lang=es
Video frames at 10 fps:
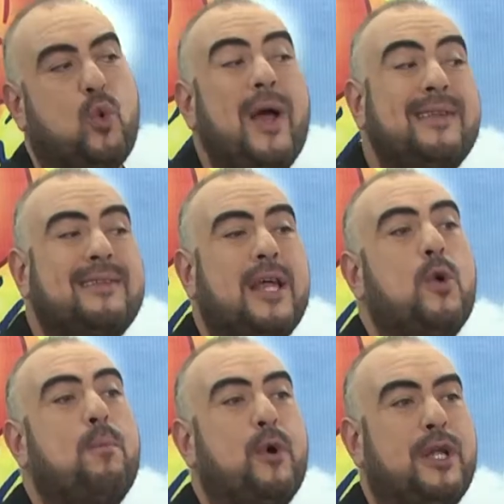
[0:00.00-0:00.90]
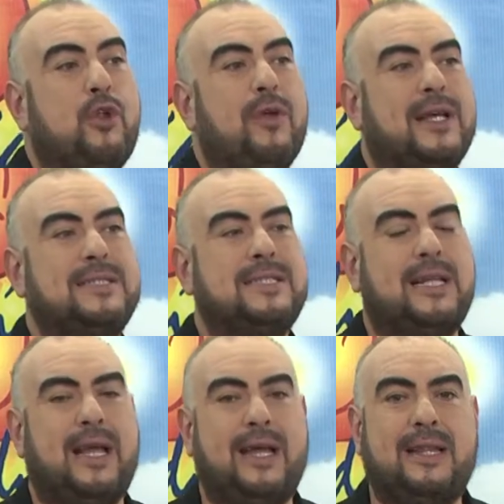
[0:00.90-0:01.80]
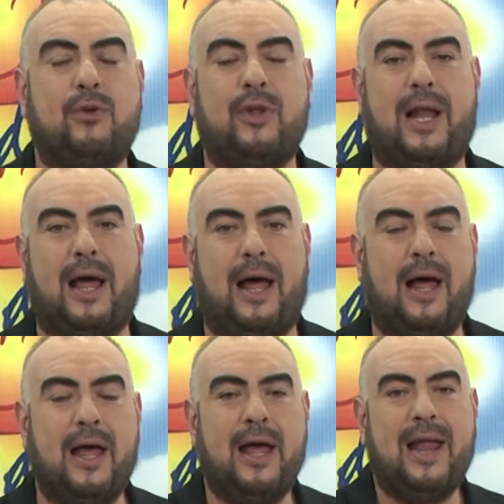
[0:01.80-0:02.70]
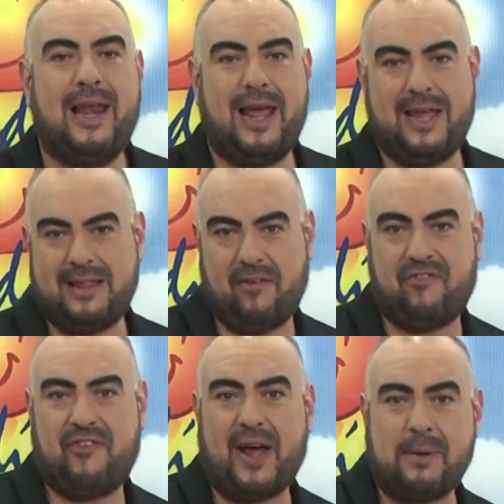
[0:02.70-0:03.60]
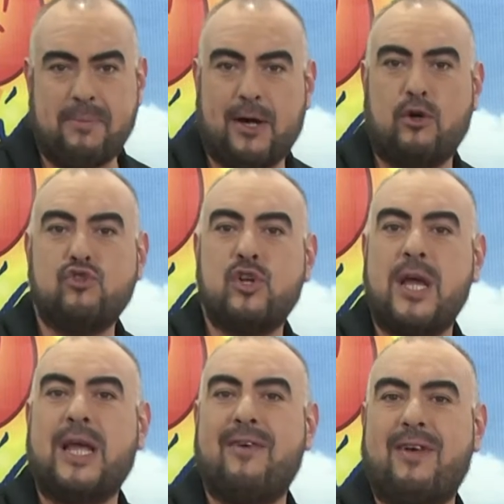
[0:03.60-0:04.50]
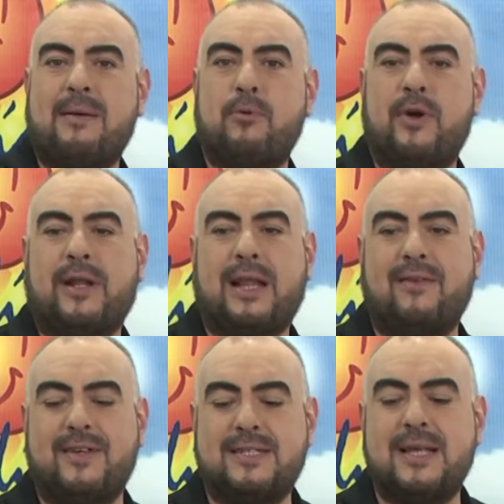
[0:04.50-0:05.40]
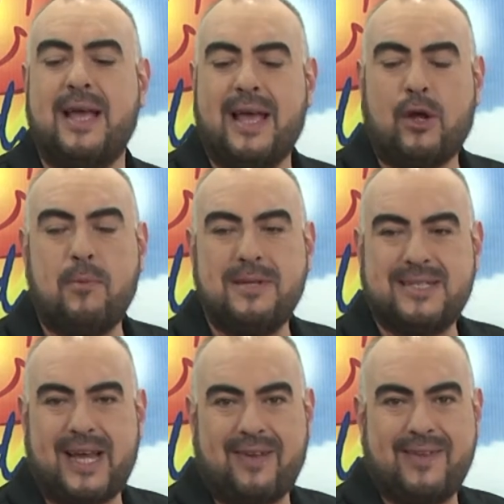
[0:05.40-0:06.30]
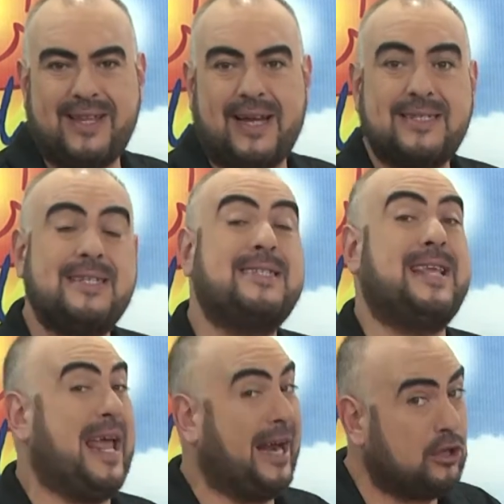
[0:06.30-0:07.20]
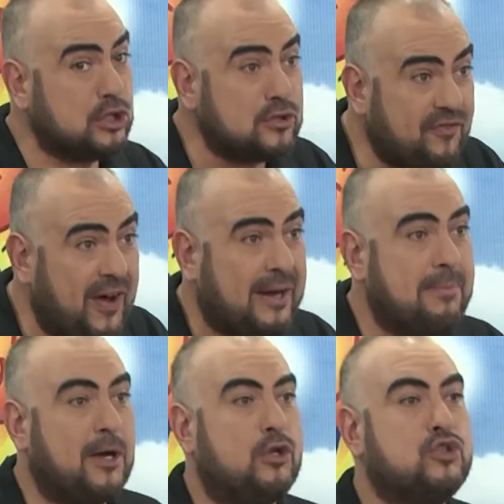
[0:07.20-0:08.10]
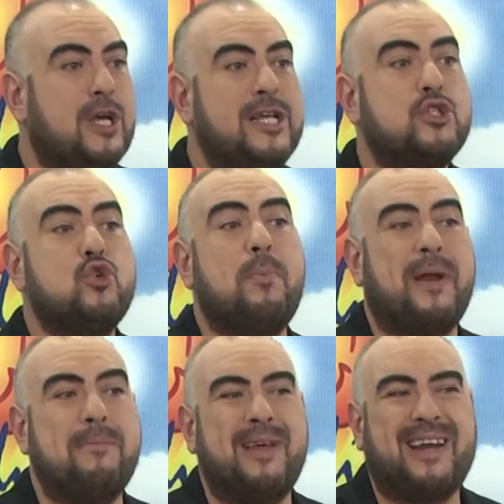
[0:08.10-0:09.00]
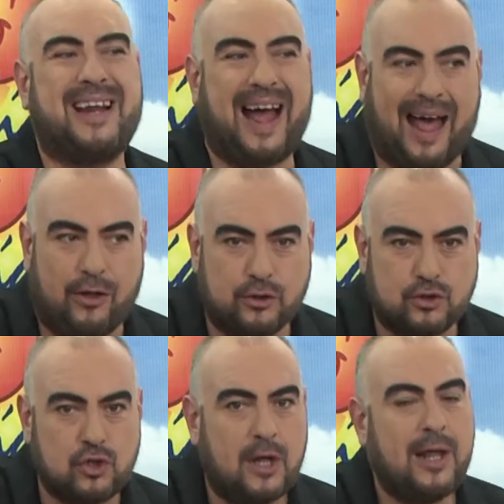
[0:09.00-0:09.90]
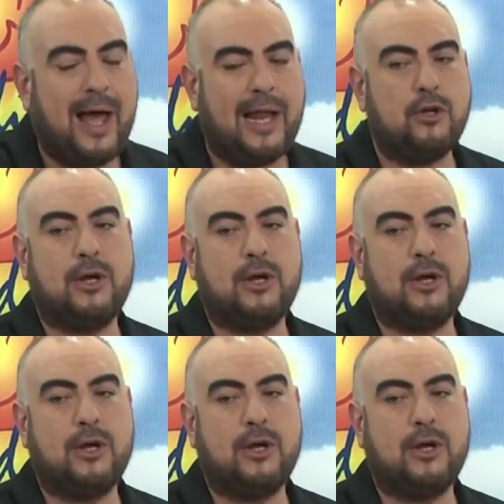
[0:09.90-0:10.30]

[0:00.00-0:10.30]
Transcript: cuente un poquito de qué se trata esto de la ley de fármacos en que van a poder tal vez comenzar a venderse ciertos fármacos en supermercados. Algo